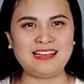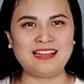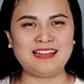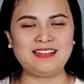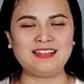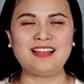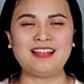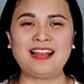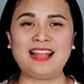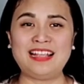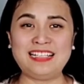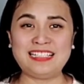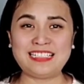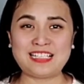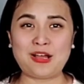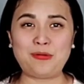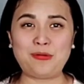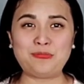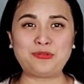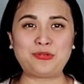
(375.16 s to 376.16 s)
nó lấy
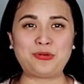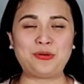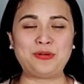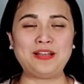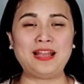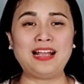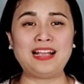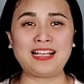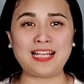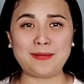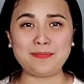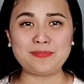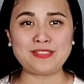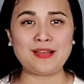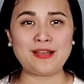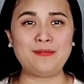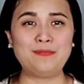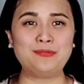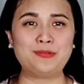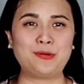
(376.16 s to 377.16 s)
xong rồi nó ăn cắp
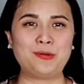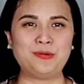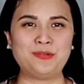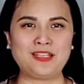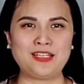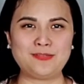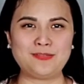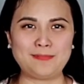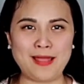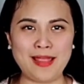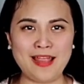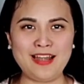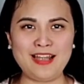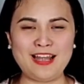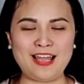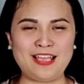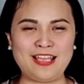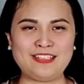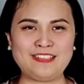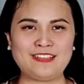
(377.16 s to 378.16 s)
xong rồi thì nó bán
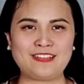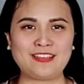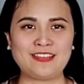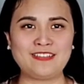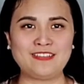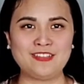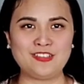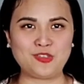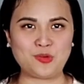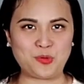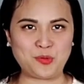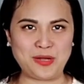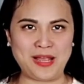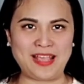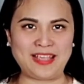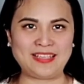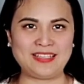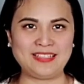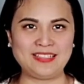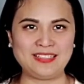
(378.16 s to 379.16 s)
lại cho cái người chủ
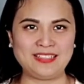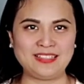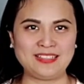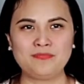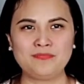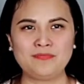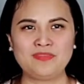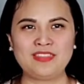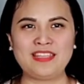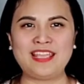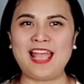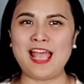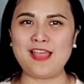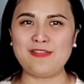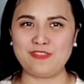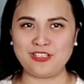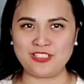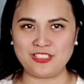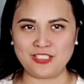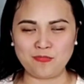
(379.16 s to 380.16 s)
này thì
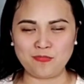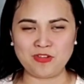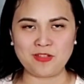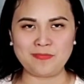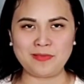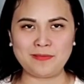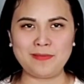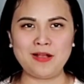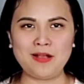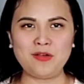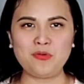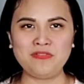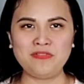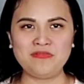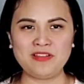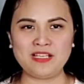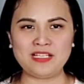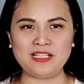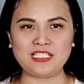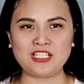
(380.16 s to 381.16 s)
hai vợ chồng đều bị bắt quý
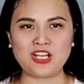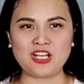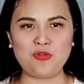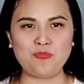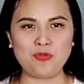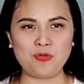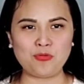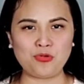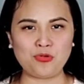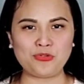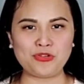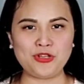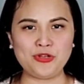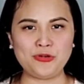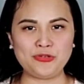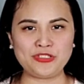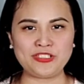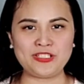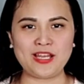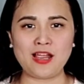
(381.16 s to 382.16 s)
vị sau một cuộc
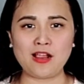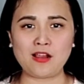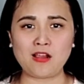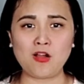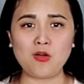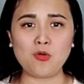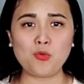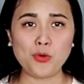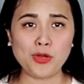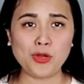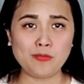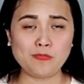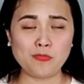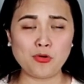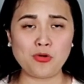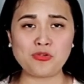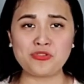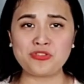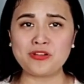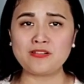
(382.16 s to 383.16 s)
điều tra có quy
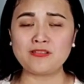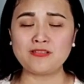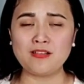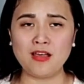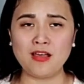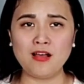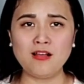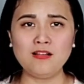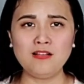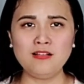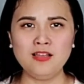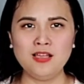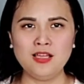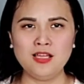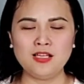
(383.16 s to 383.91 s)
mô rất lớn